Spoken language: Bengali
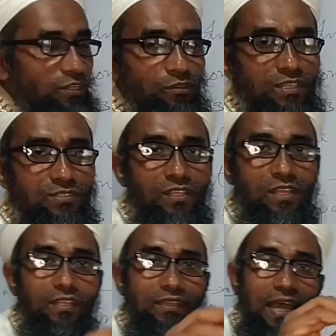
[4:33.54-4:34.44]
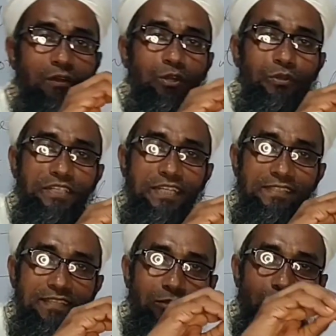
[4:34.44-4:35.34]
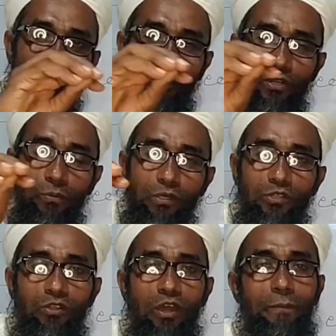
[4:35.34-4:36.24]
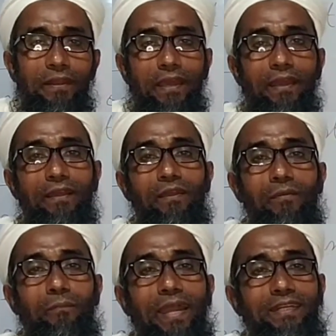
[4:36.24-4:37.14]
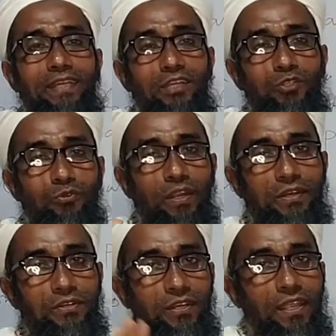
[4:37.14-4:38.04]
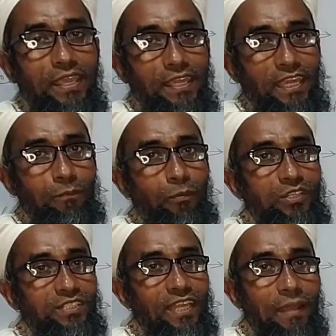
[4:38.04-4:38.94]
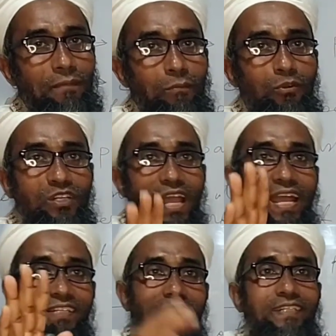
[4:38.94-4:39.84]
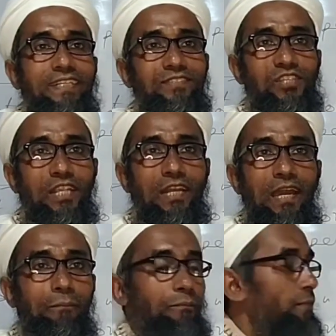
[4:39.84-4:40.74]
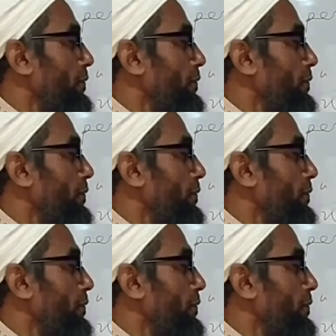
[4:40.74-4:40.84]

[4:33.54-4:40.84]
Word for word: কন্টিনিউয়াস তাহলে ওই টেন্সের কোনো পরিবর্তন হবে না মাই ডিয়ার স্টুডেন্ট এই পর্যায়ে আমরা মোট আটটা টেন্স শিখলাম